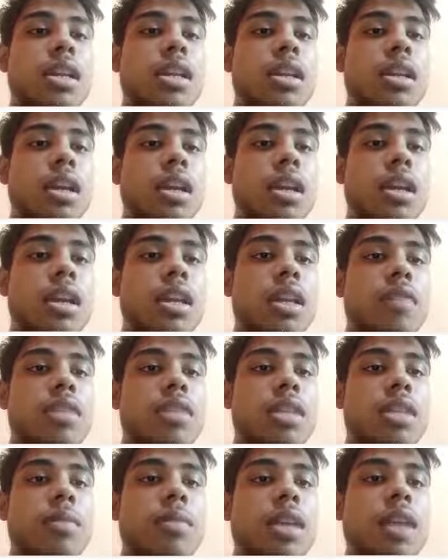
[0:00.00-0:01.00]
के
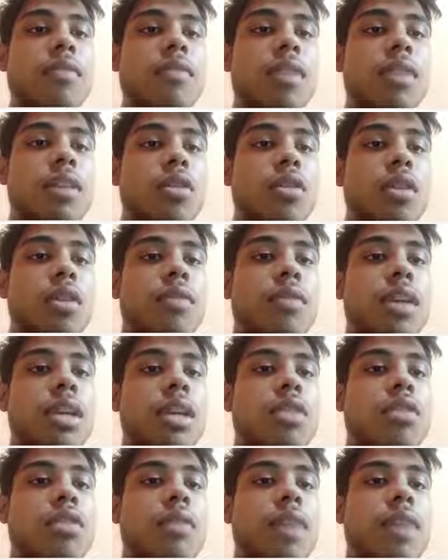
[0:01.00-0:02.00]
डिवीज़न में क्या है वन और वन की
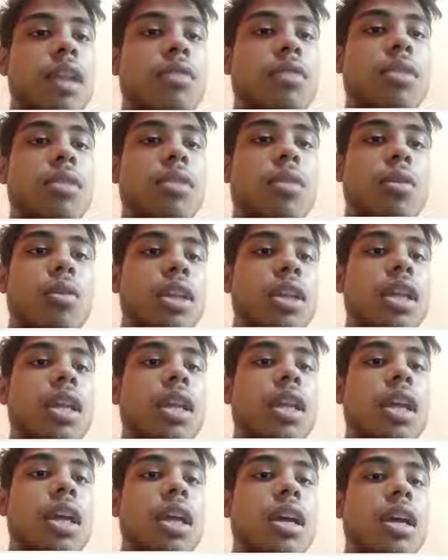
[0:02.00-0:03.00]
कोई वैल्यू होती ही
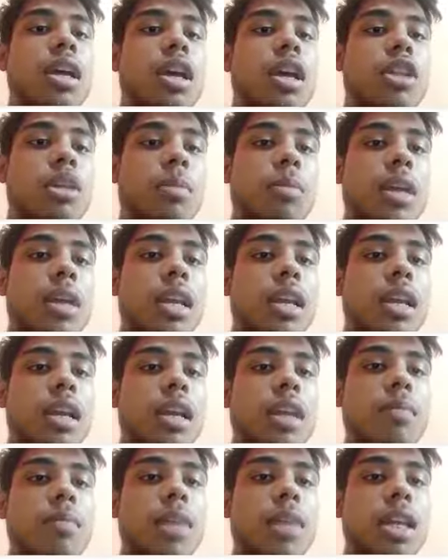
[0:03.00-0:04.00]
नहीं है तो हम क्या
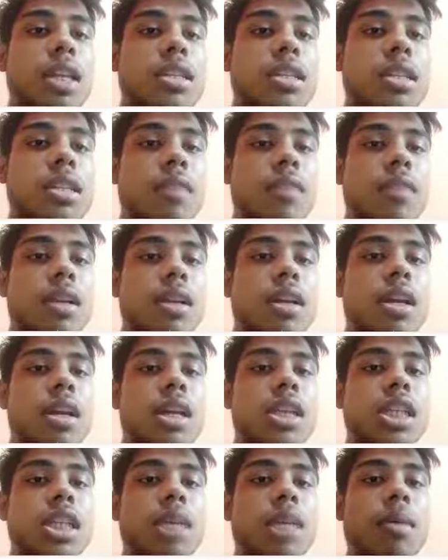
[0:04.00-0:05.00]
लिखेंगे माइनस सेवन
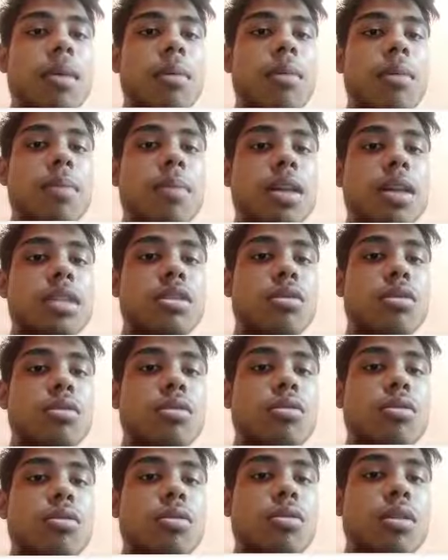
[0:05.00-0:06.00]
जब आपके पास
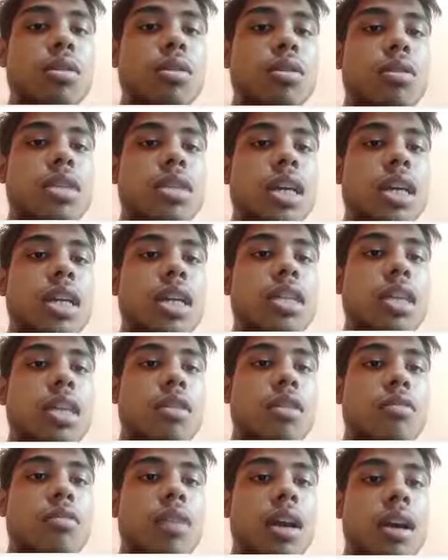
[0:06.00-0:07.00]
दोनों साइड्स
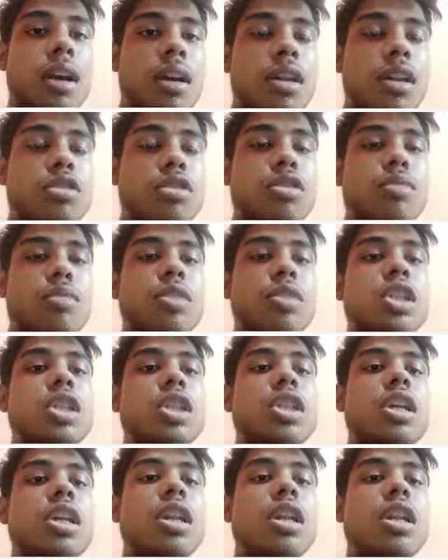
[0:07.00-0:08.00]
इक्वल आ गई तो समझ
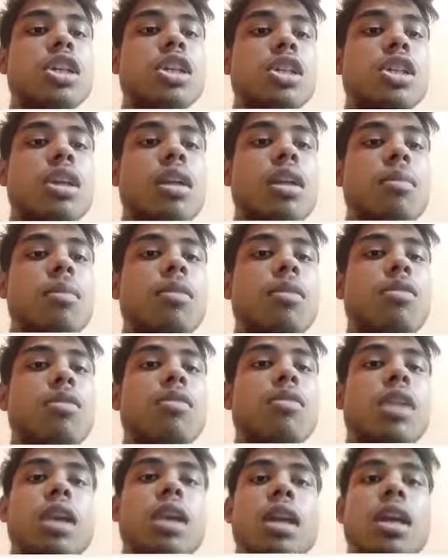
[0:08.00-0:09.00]
लीजिए रिलेशन आपका बिल्कुल
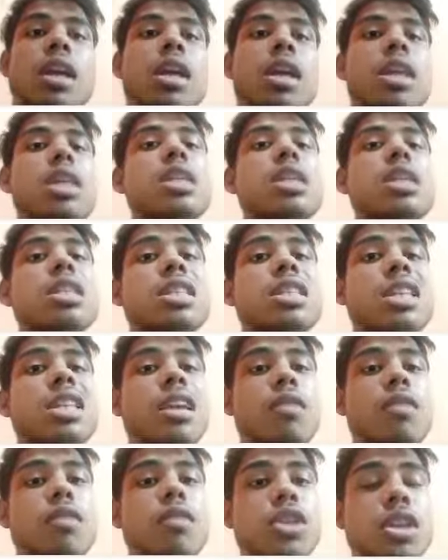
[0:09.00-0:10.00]
ठीक है यानी इस
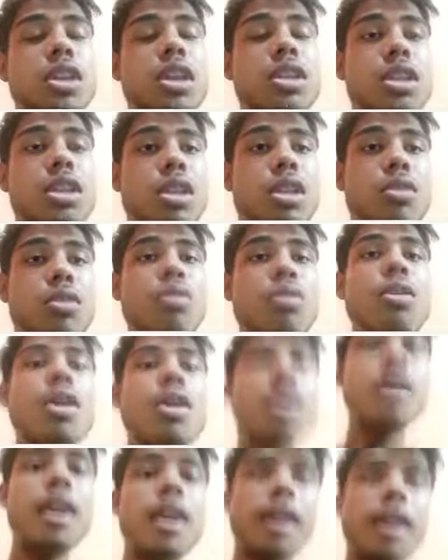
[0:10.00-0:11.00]
इक्वेशन के ज़ीरो
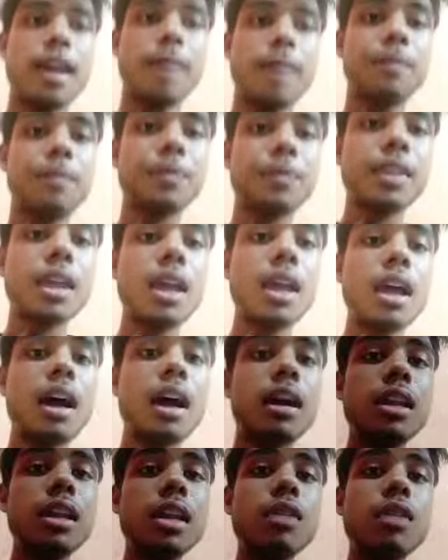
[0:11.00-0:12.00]
हैं
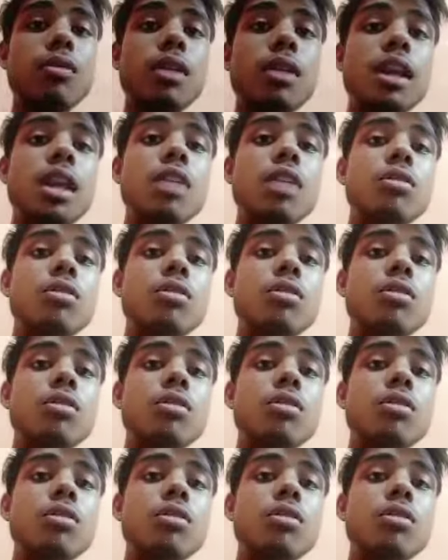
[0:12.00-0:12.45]
अगर ये इक्वल नहीं हो